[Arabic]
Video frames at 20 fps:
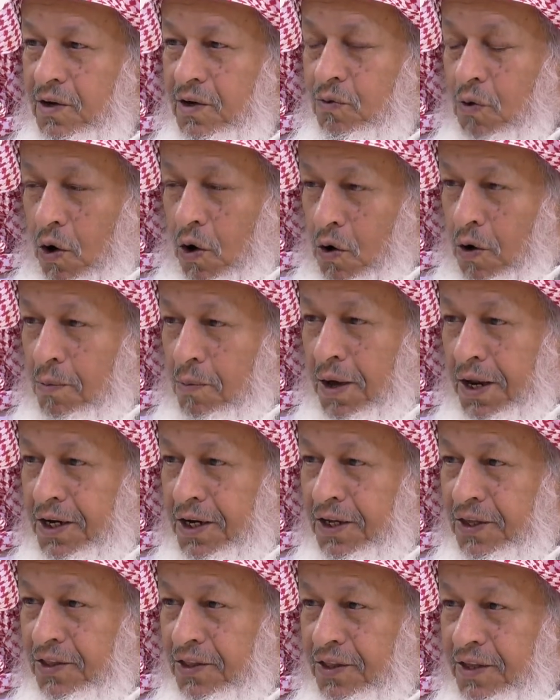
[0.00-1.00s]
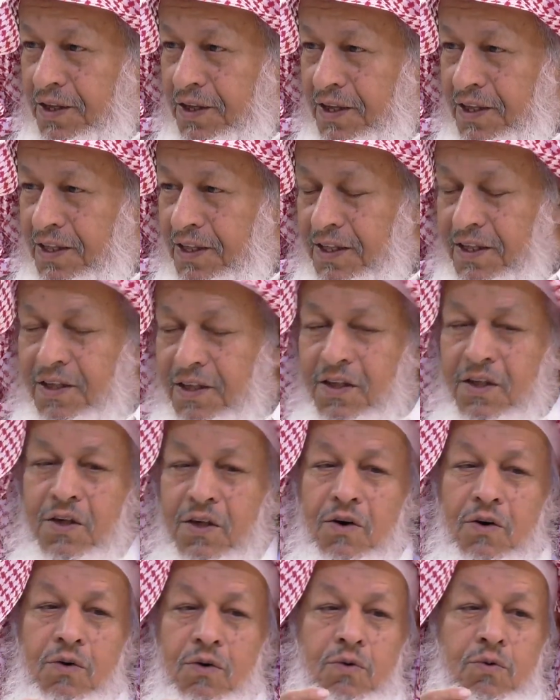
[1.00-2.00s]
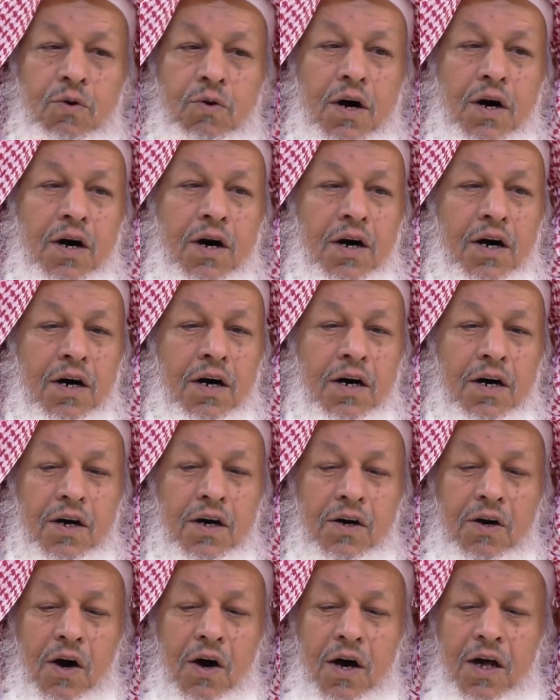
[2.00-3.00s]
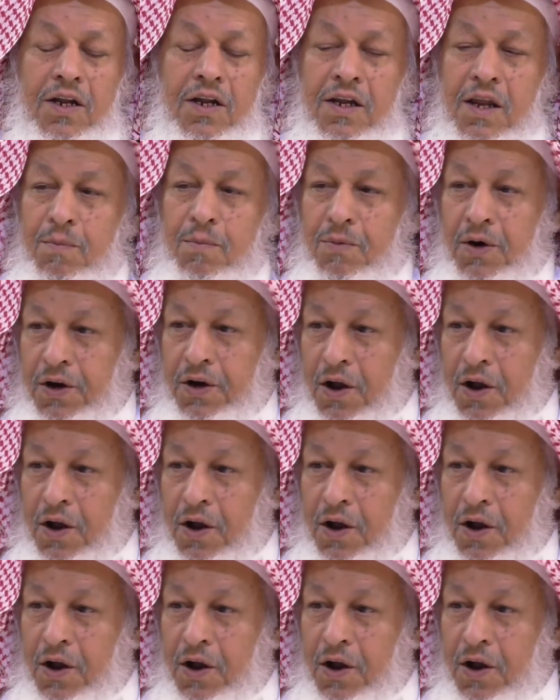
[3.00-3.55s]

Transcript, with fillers: وهو مريض وقال لما